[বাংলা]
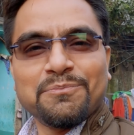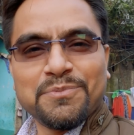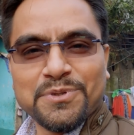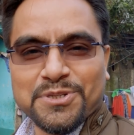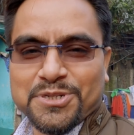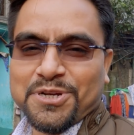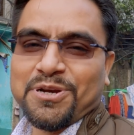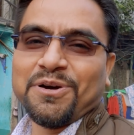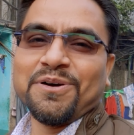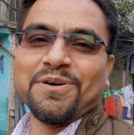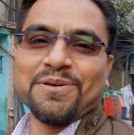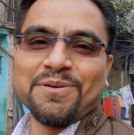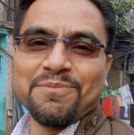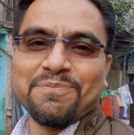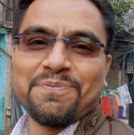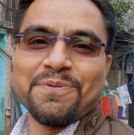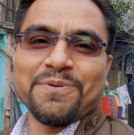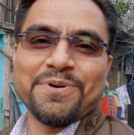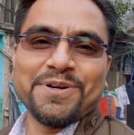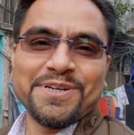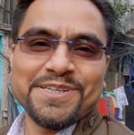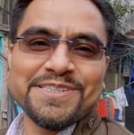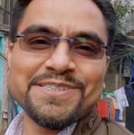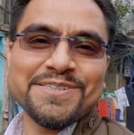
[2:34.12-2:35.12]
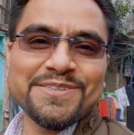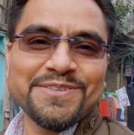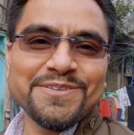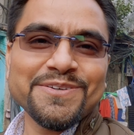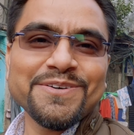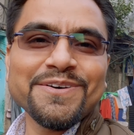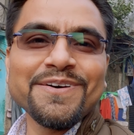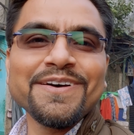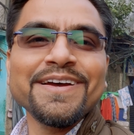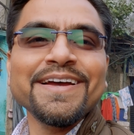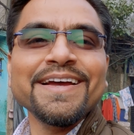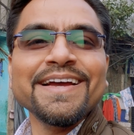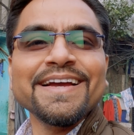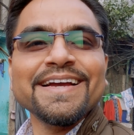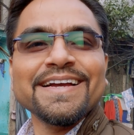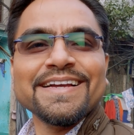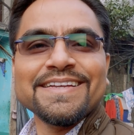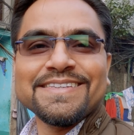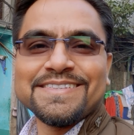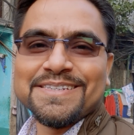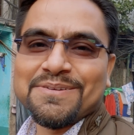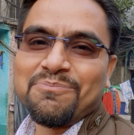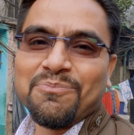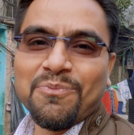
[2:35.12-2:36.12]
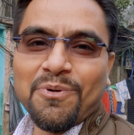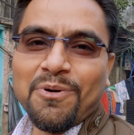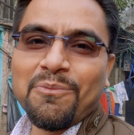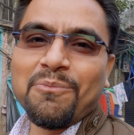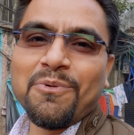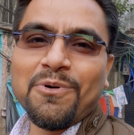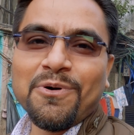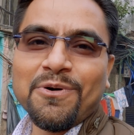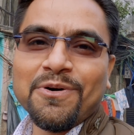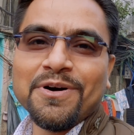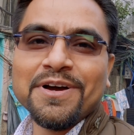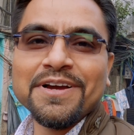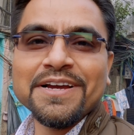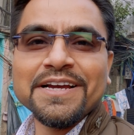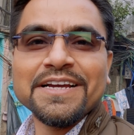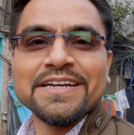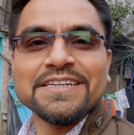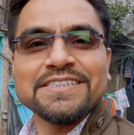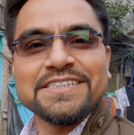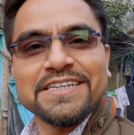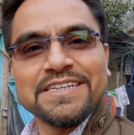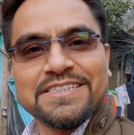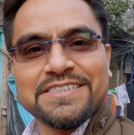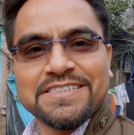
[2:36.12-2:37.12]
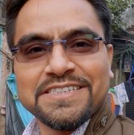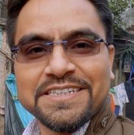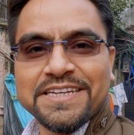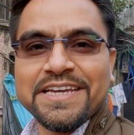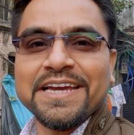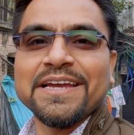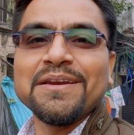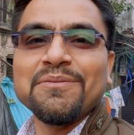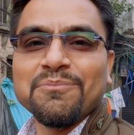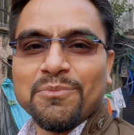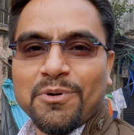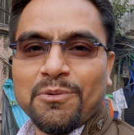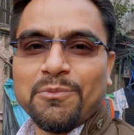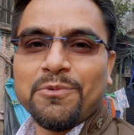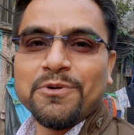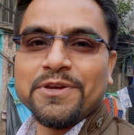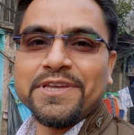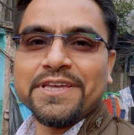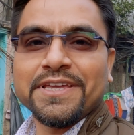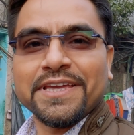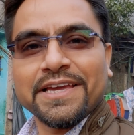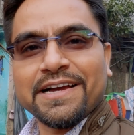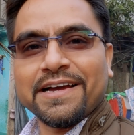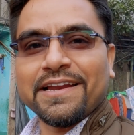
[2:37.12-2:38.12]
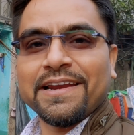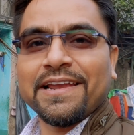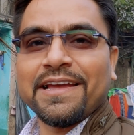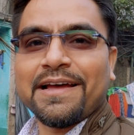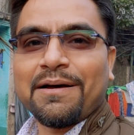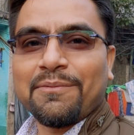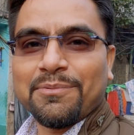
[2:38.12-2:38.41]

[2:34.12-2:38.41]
ভীষণ পরিচিত যে মোমো সেই চিকেন মোমোই এখানে